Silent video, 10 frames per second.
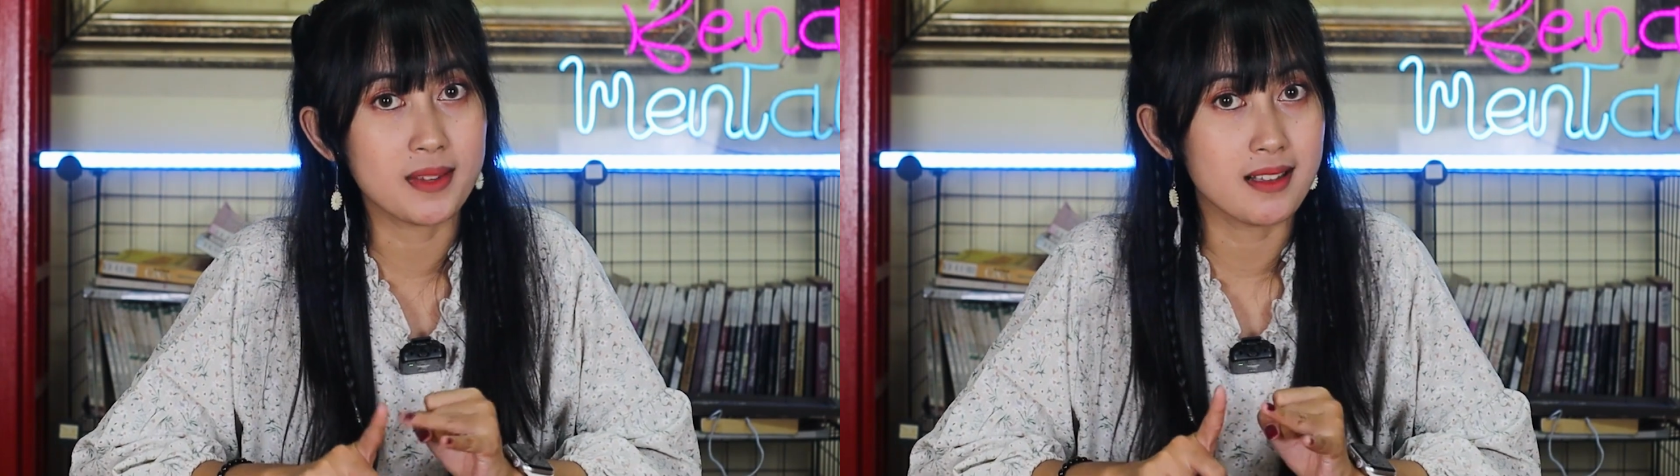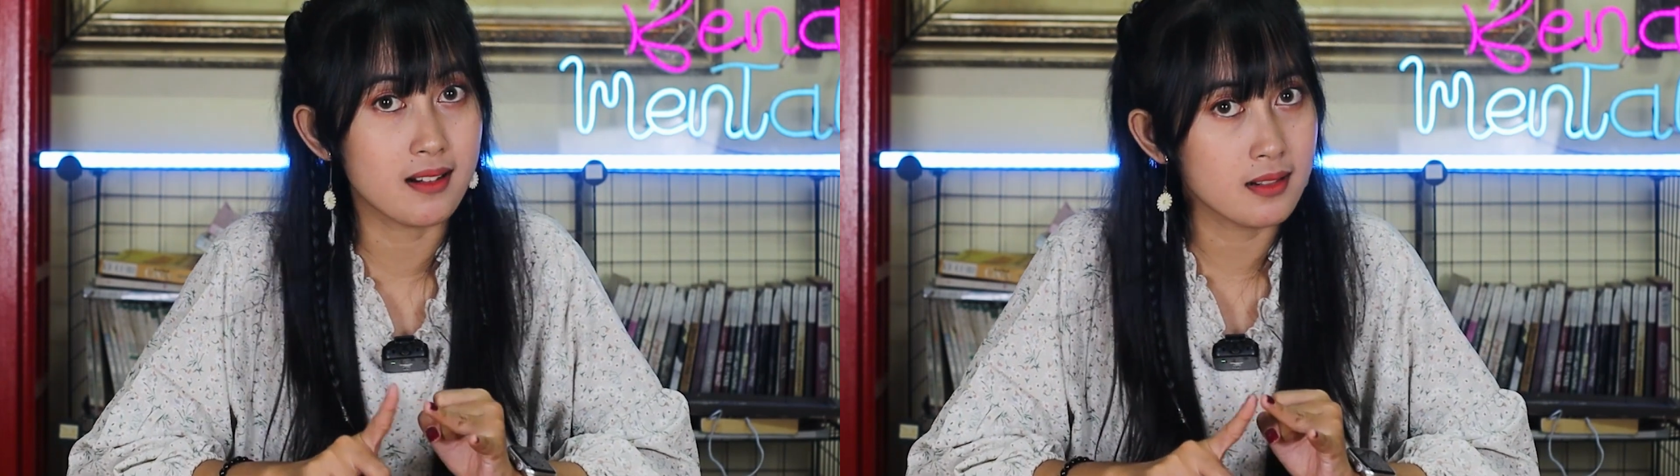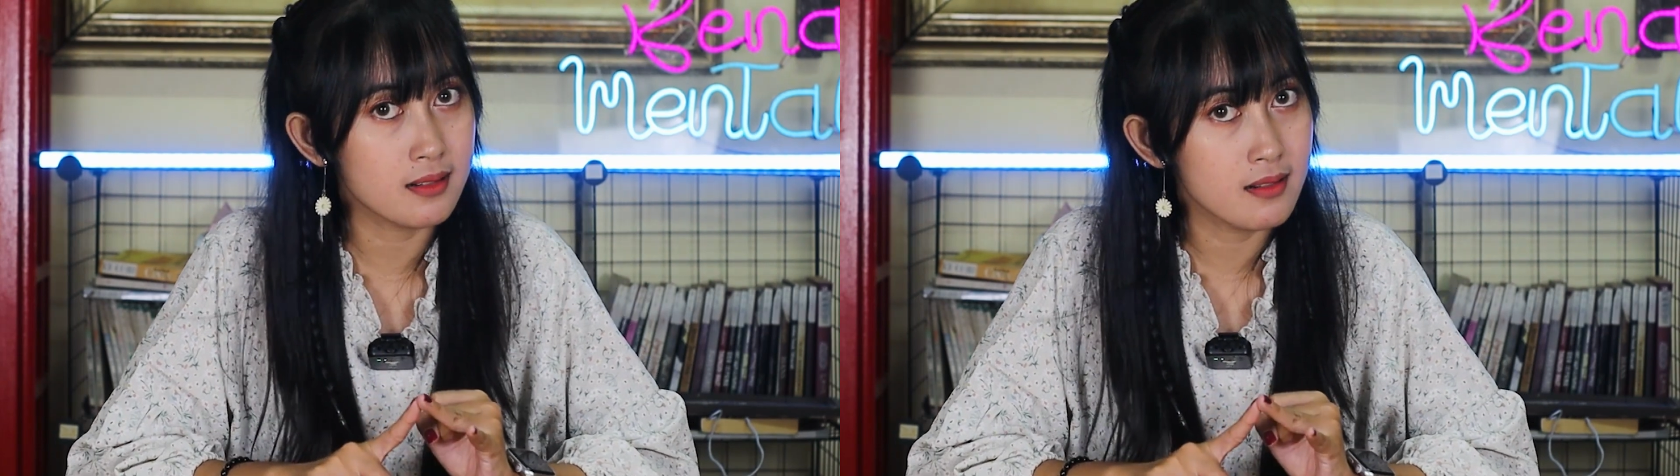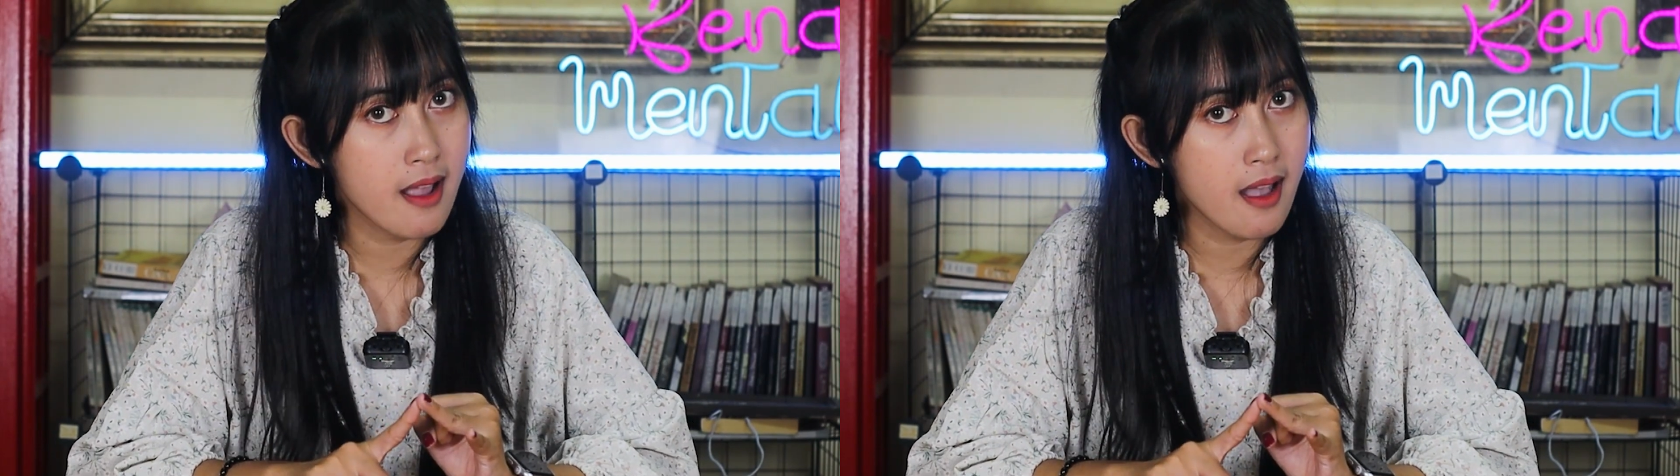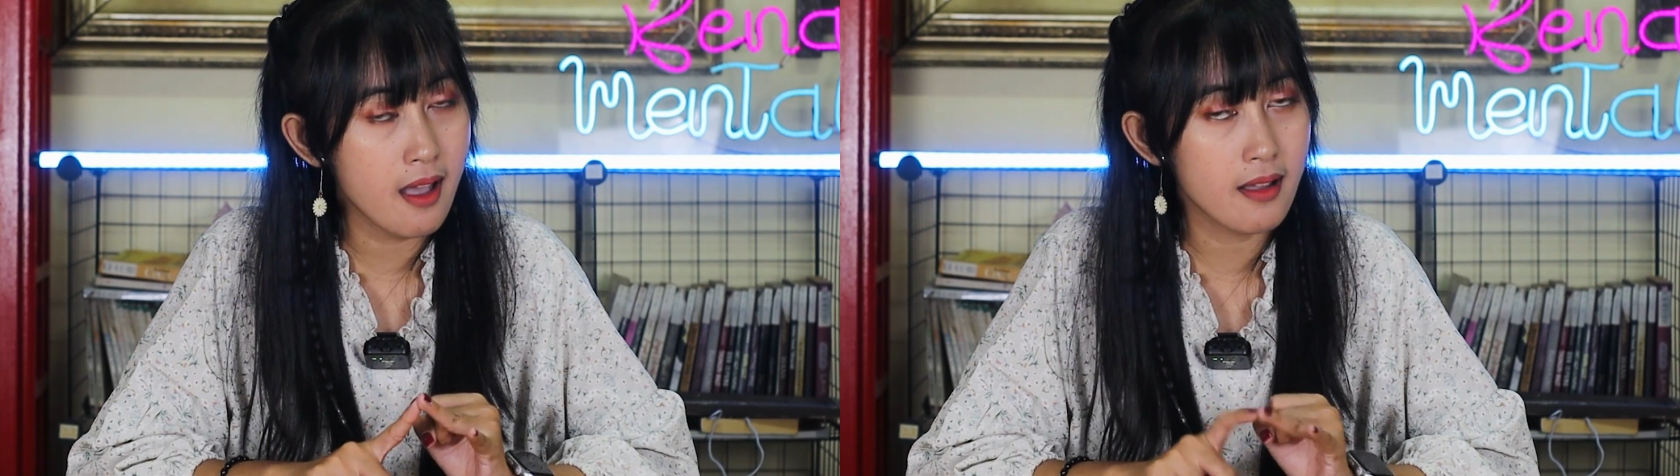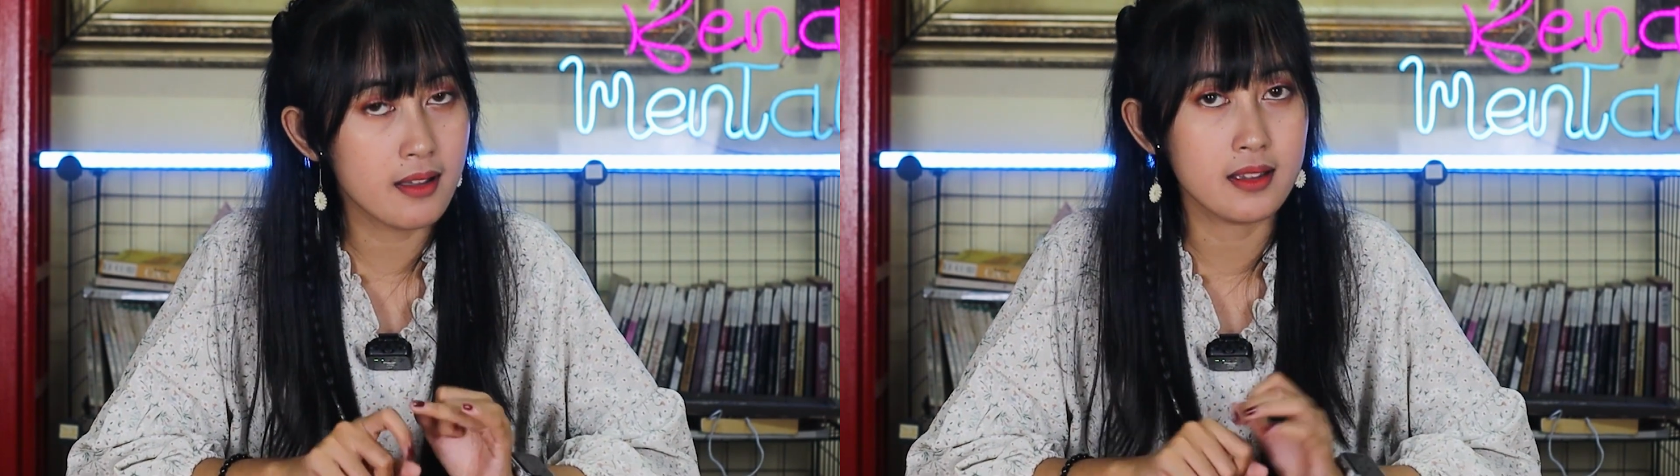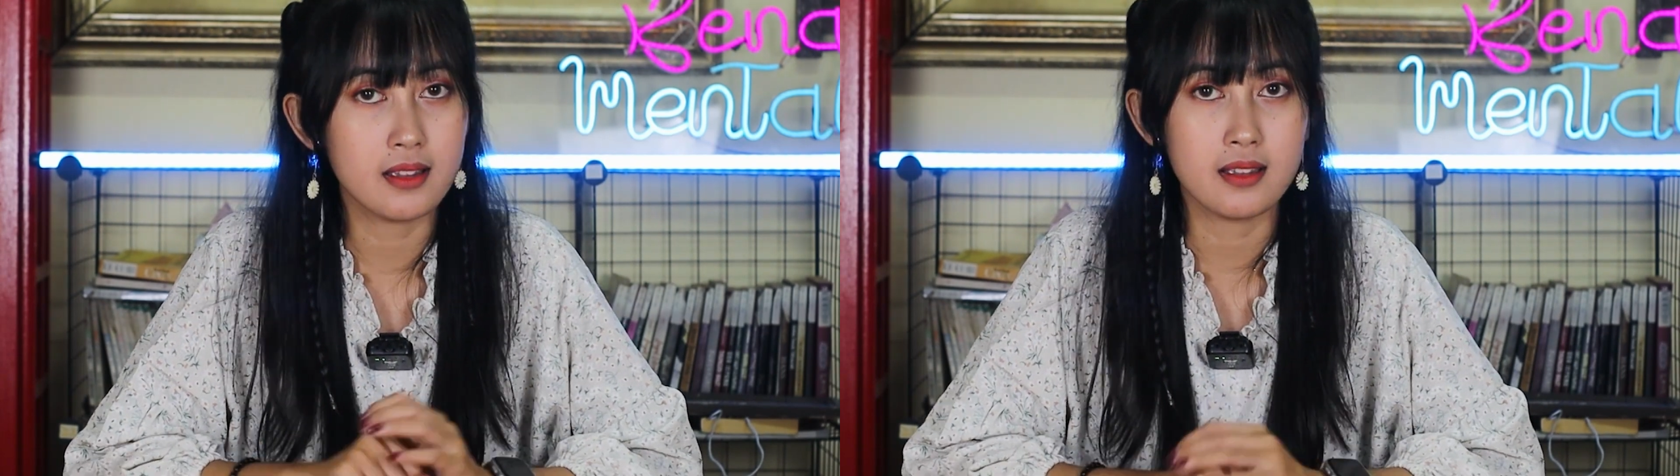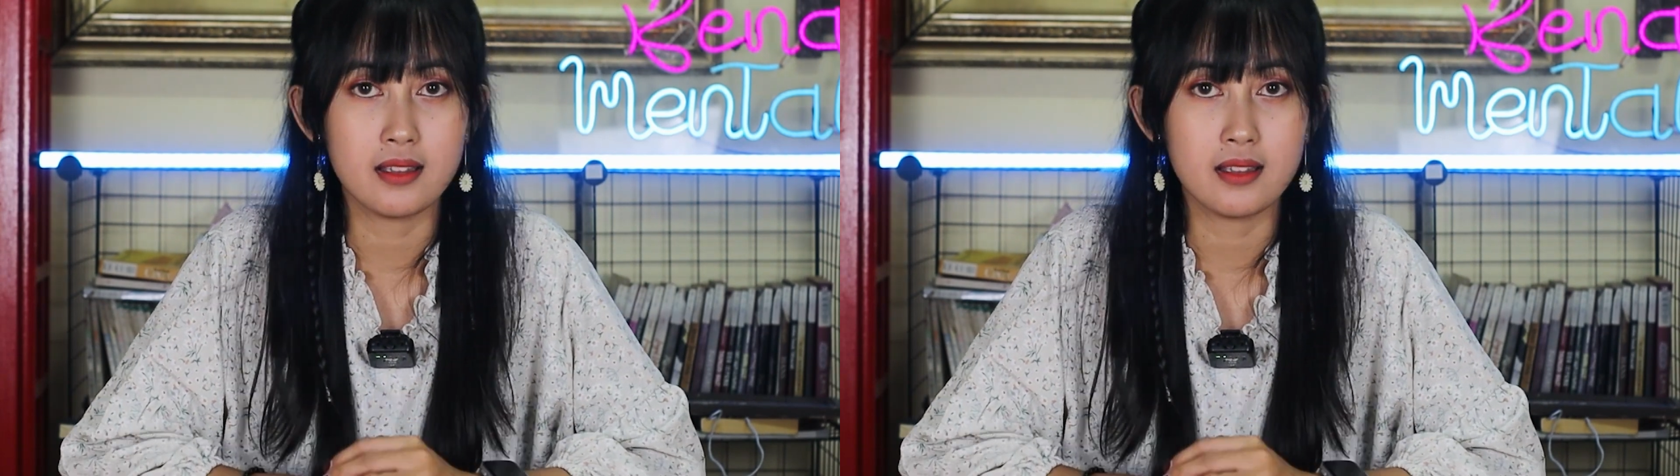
masak rendang,